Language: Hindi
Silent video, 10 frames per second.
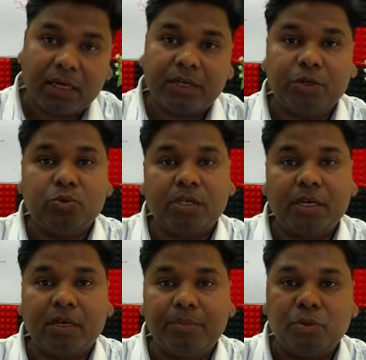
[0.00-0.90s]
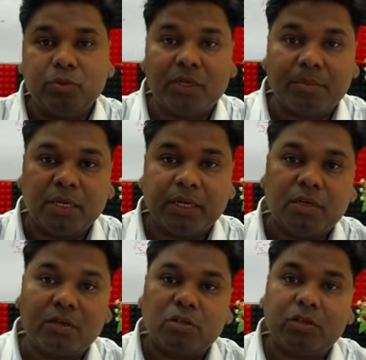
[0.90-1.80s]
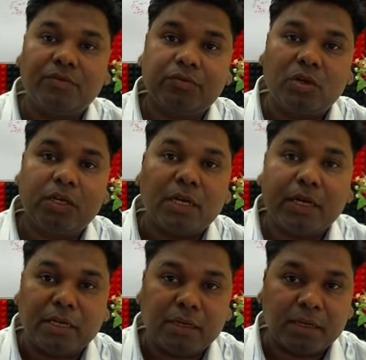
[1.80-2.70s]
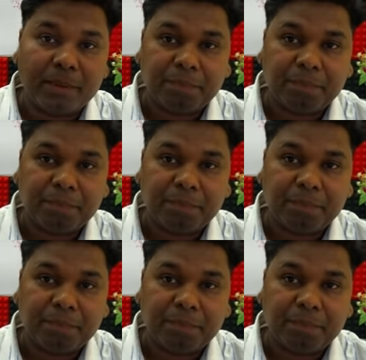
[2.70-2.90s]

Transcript: अगर यूज़र के कंप्यूटर में कृतदेव फॉन्ट नहीं है